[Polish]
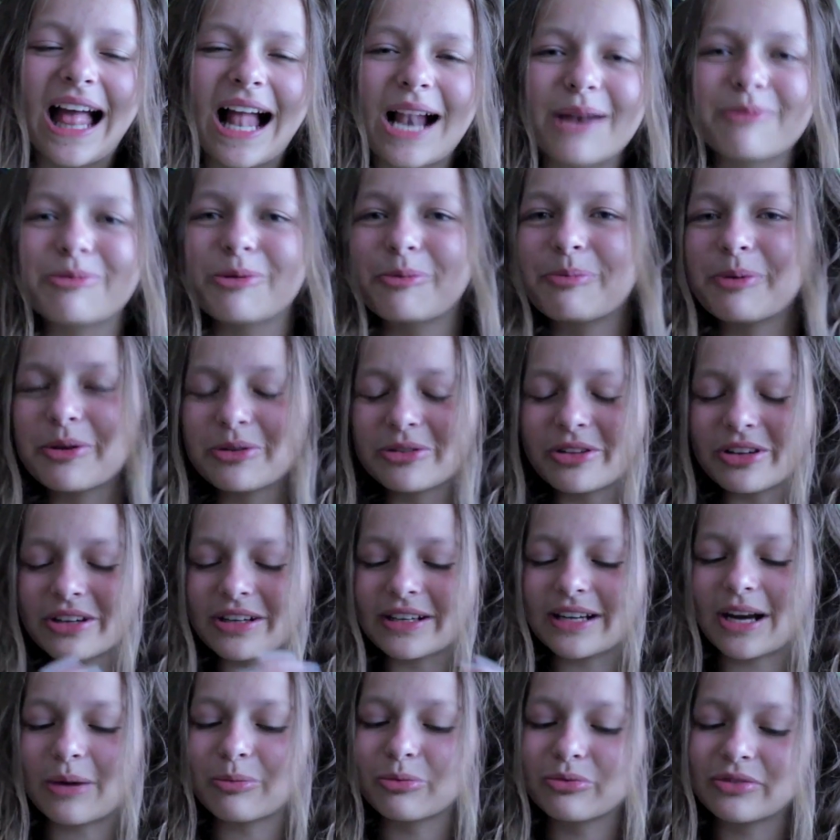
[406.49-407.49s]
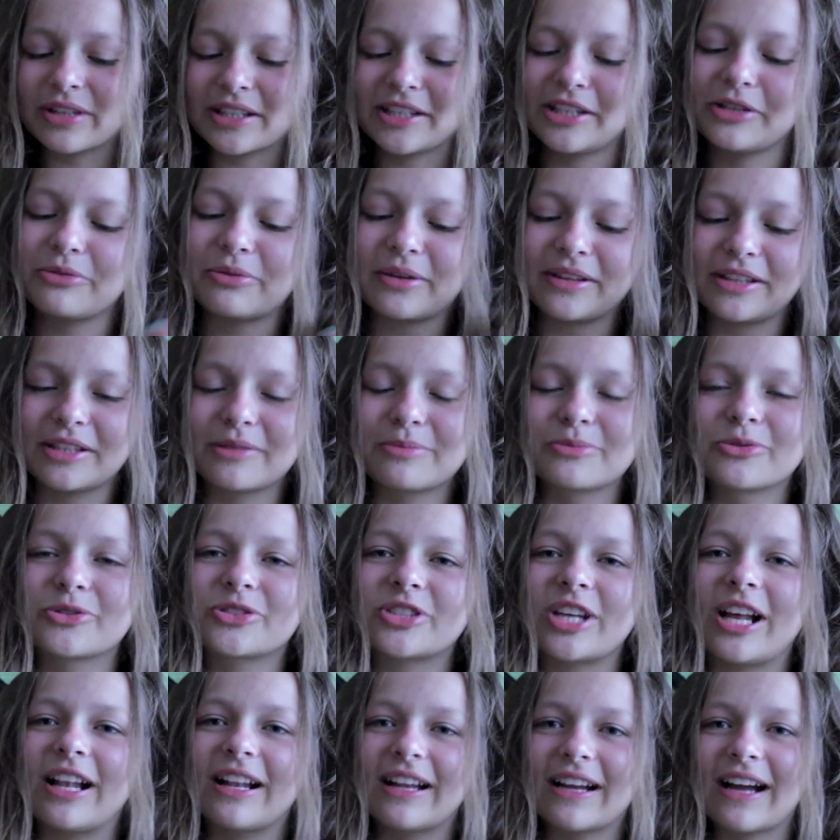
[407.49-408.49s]
Albo pełno krabów w takich ładnych
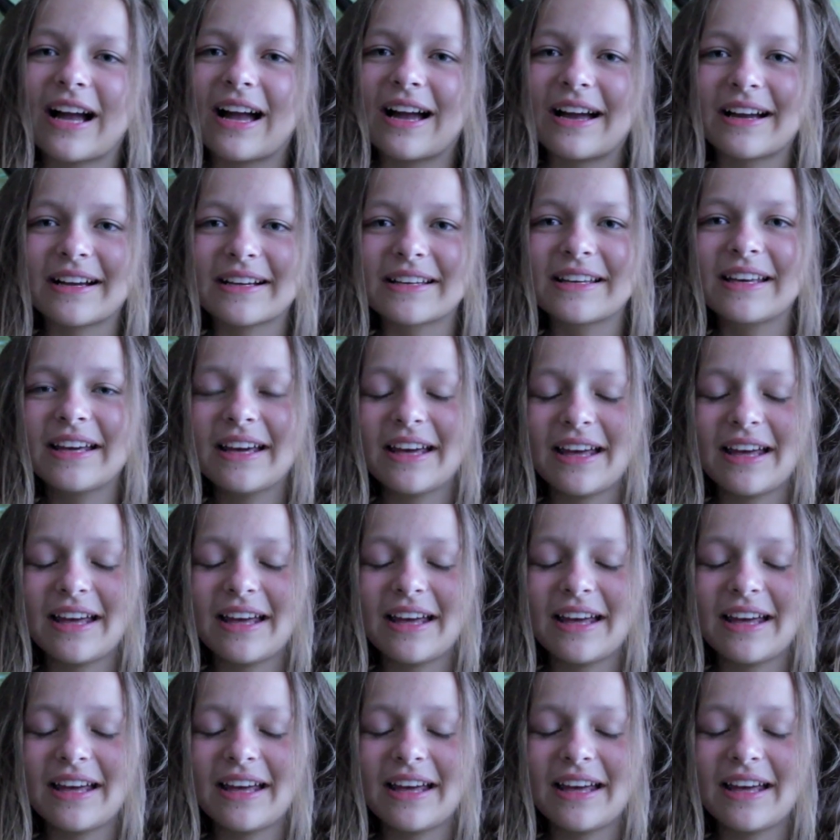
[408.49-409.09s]
muszelkach